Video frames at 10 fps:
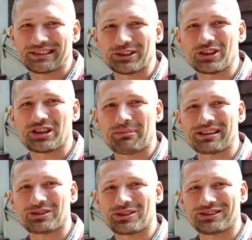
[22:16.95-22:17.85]
co też się
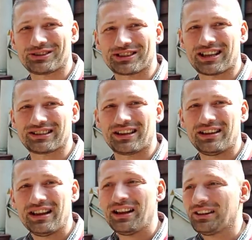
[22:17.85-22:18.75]
bardzo często zgadza,
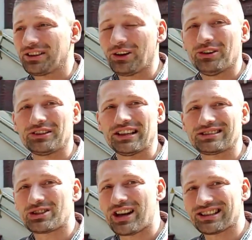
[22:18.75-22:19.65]
to
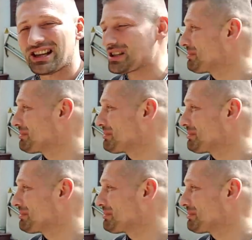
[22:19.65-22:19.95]
jest szansa, że